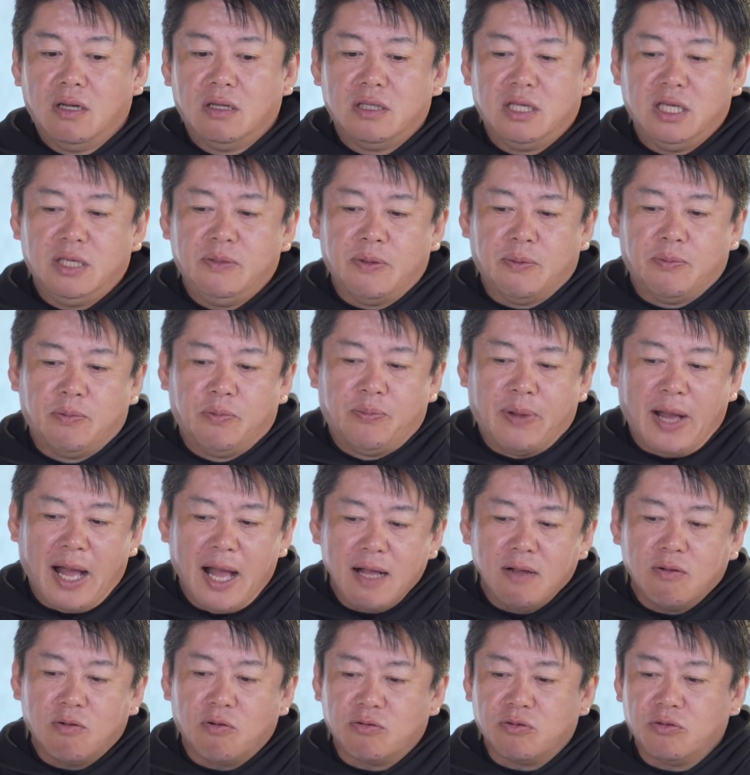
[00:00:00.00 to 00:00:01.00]
で今
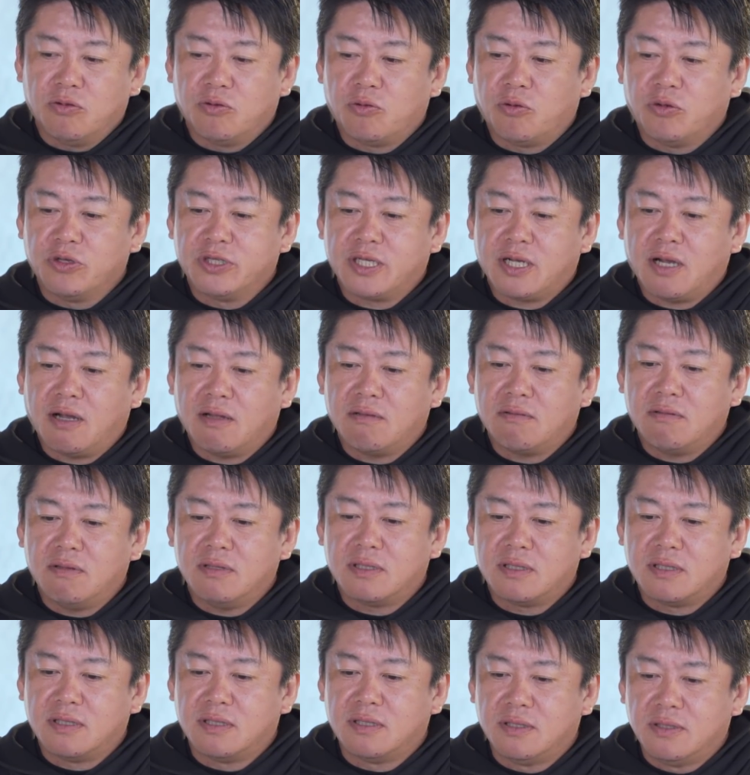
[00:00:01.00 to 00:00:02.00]
バンコクの都市化って
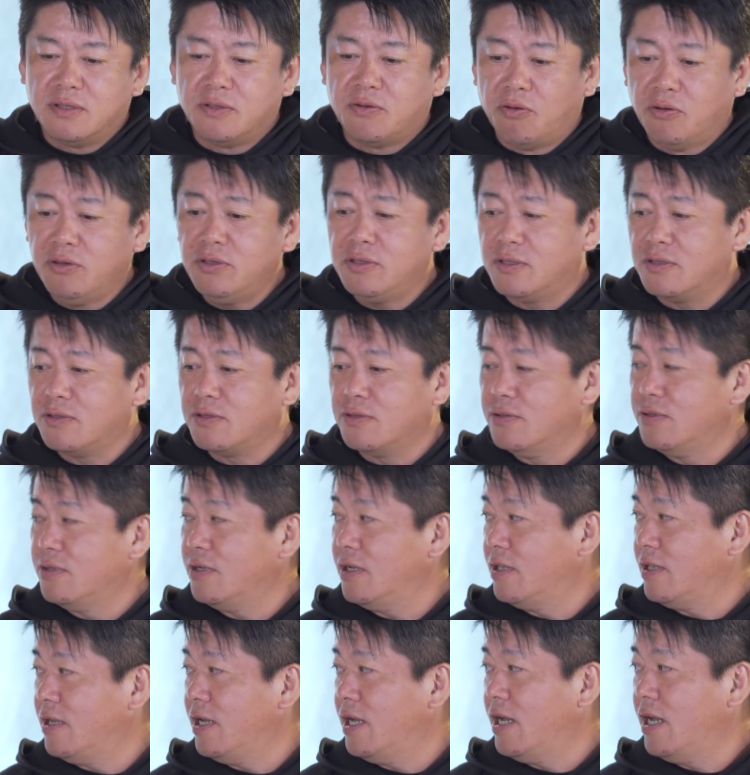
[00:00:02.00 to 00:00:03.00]
すごい進ん
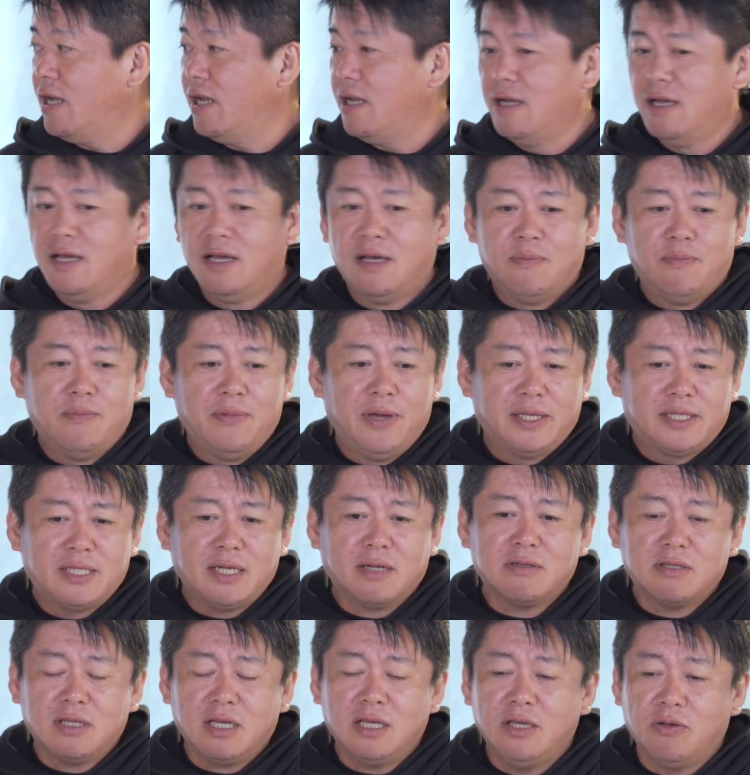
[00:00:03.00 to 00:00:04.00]
でて、うん、めちゃ
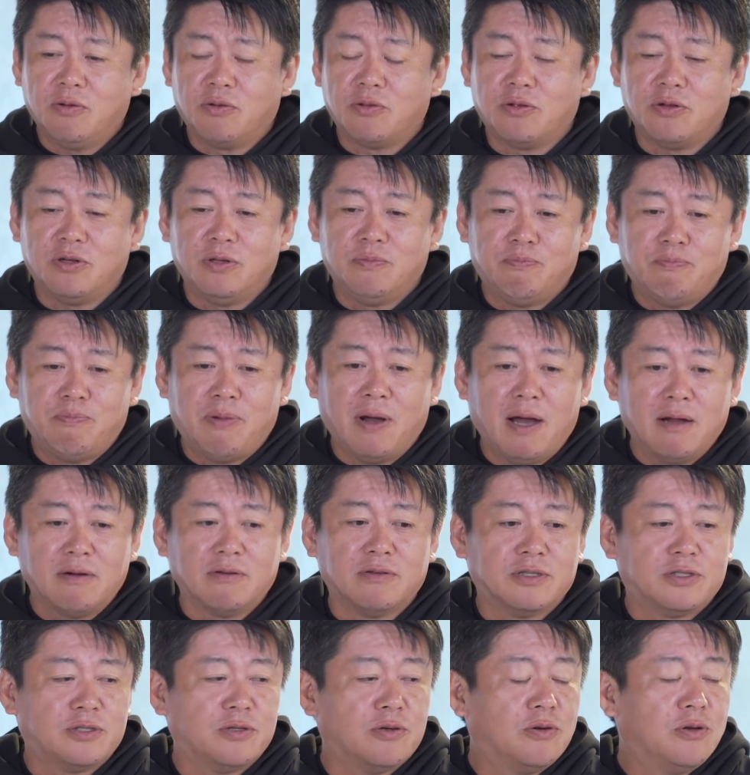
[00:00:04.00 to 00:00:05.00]
くちゃいいホテルいっぱいある
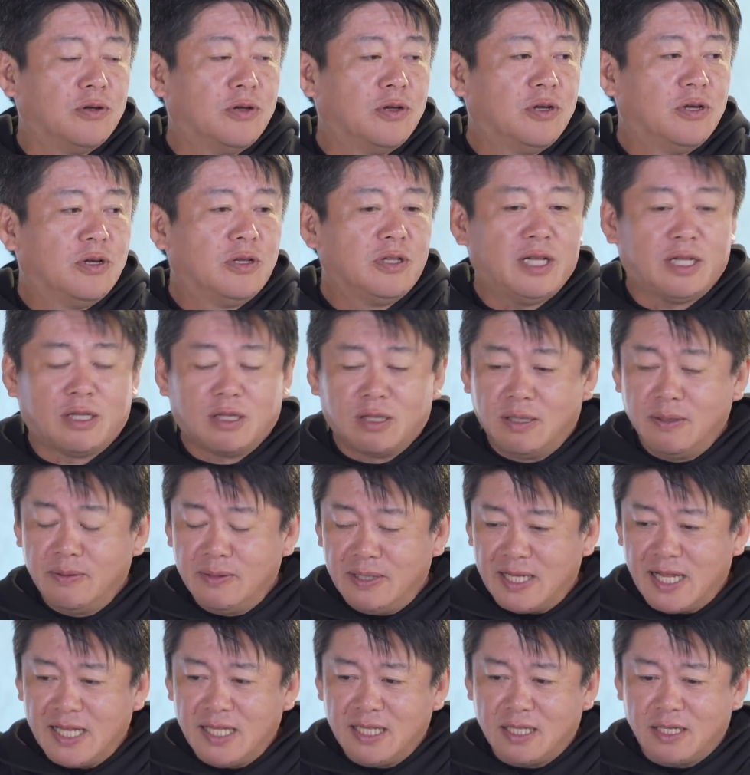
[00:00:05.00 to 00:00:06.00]
んですよ。で
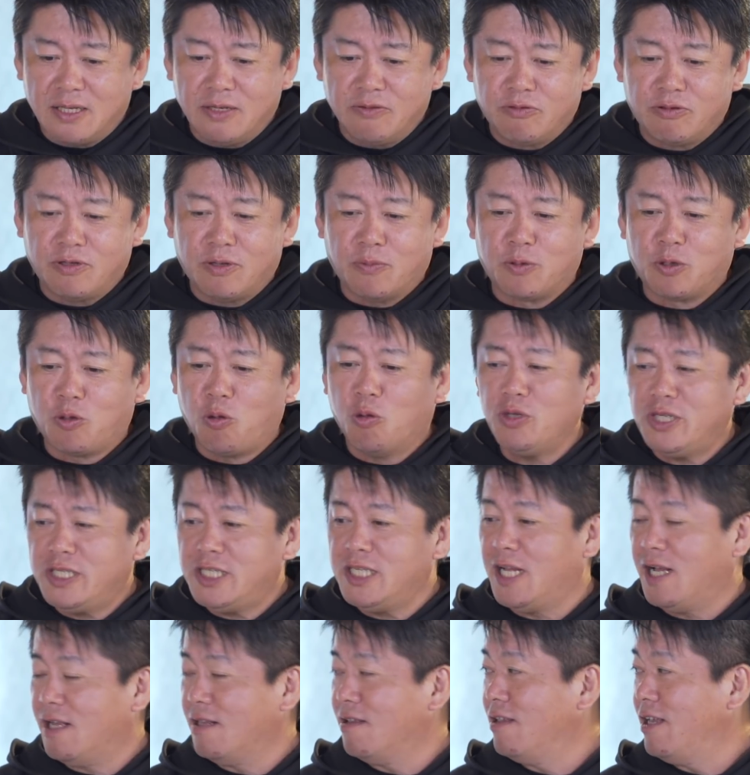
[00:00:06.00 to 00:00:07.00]
なんて言っても都
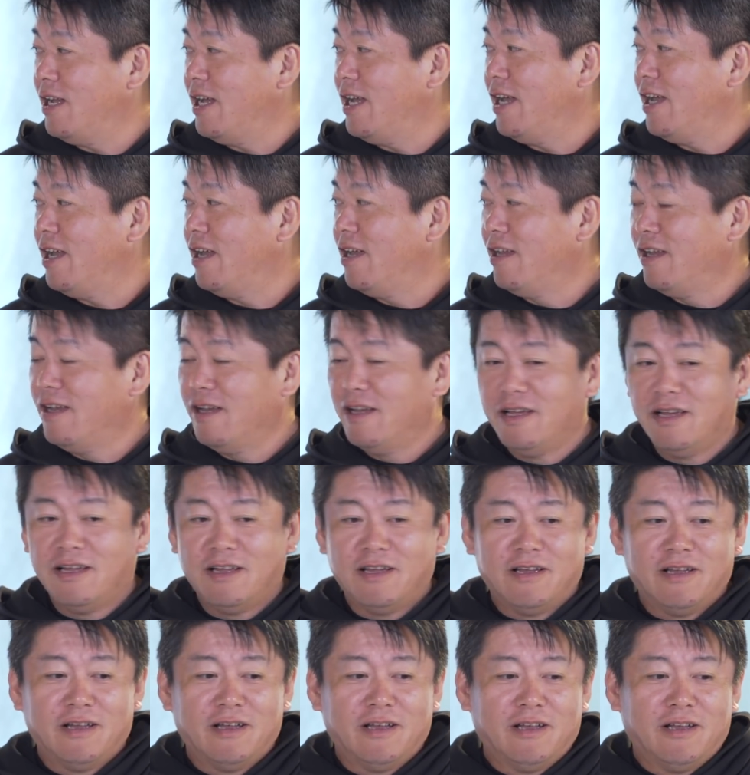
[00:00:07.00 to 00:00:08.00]
市なんで、うん、
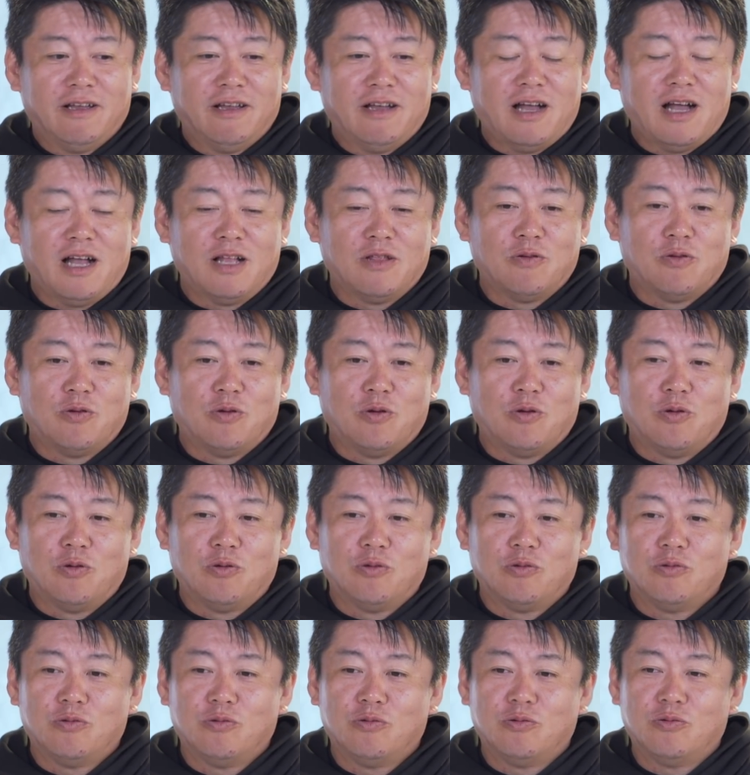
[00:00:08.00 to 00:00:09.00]
あの
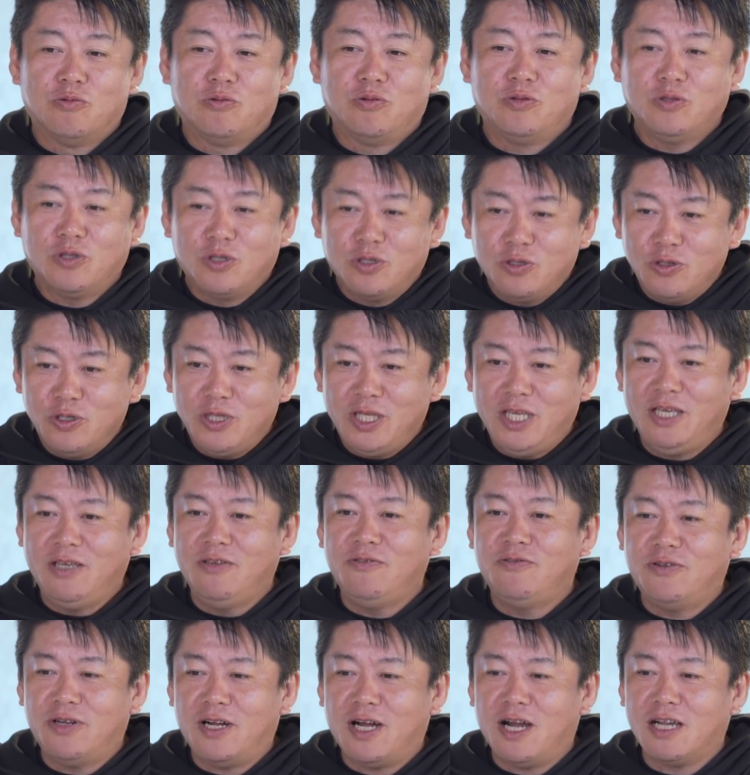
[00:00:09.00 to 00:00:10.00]
普通に
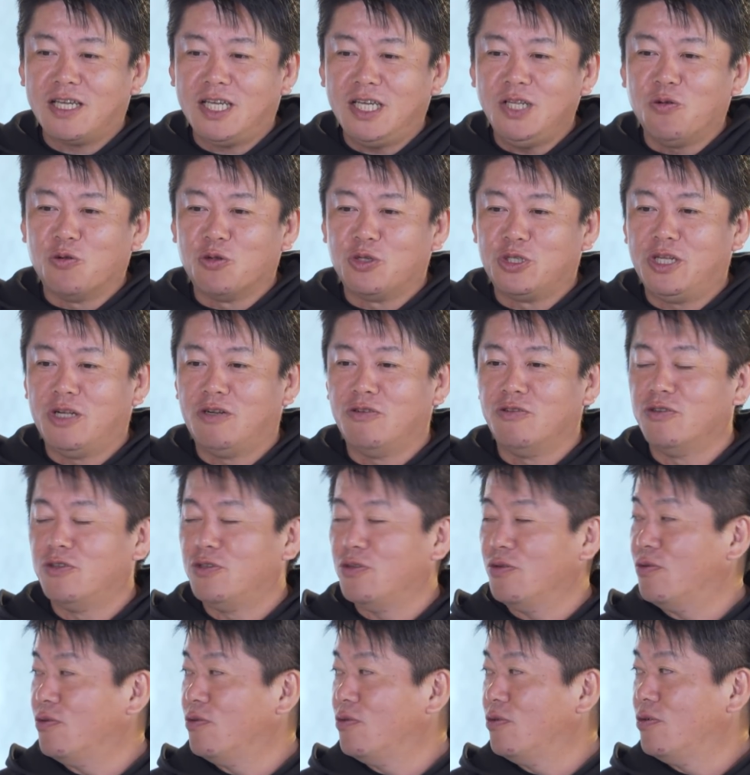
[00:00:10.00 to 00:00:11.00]
インフラが機能してるんです
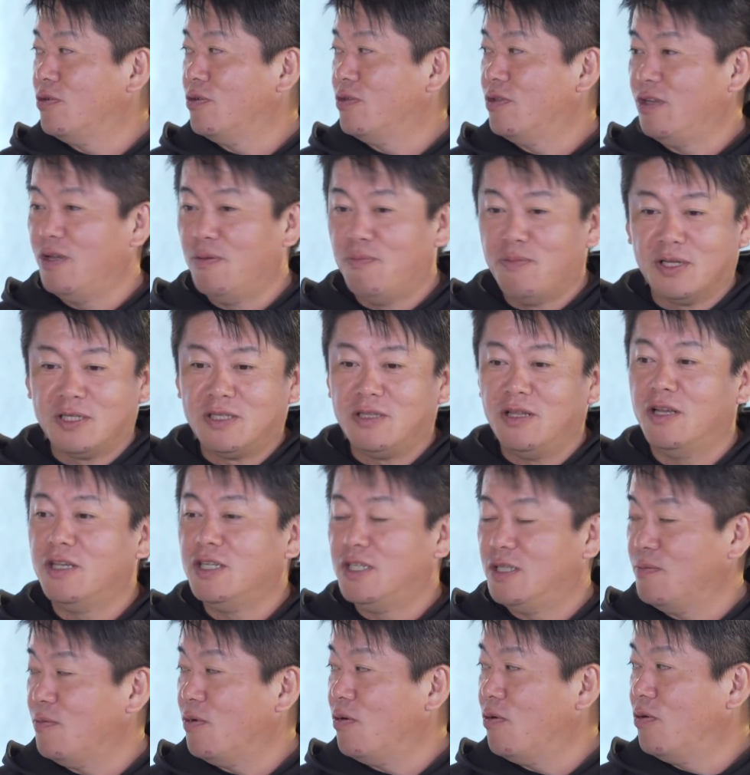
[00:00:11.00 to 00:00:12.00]
よ、年末年
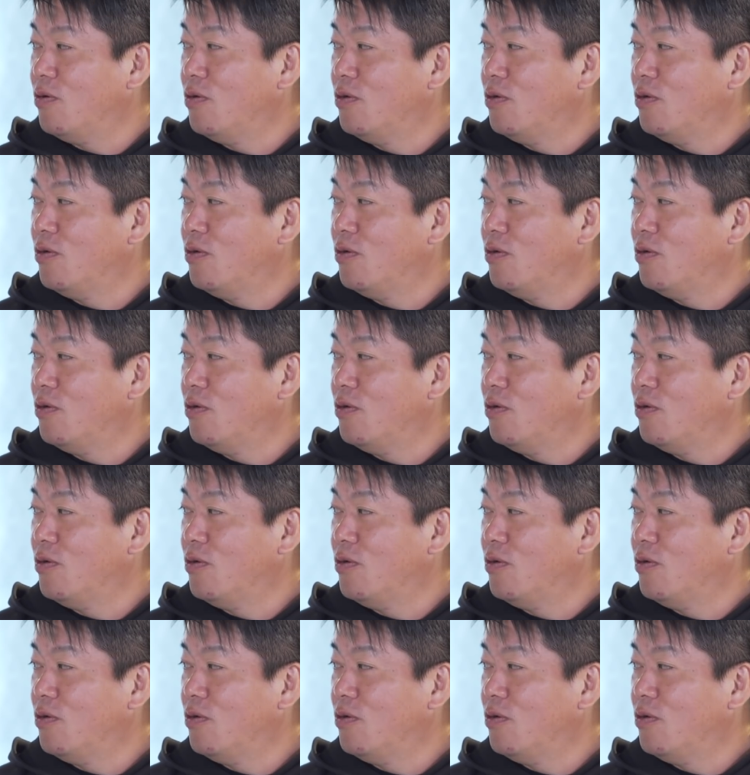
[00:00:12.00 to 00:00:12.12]
始も。